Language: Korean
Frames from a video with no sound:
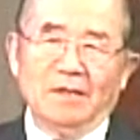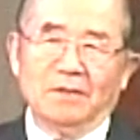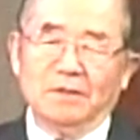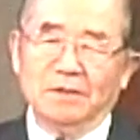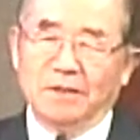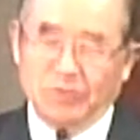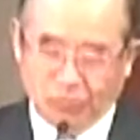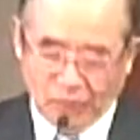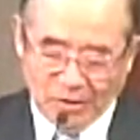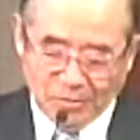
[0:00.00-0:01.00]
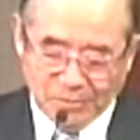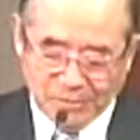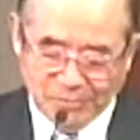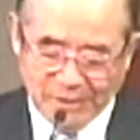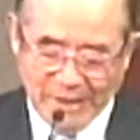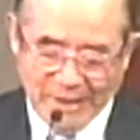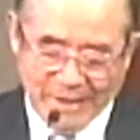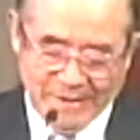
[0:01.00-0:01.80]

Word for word: 떨칠 수가 없습니다.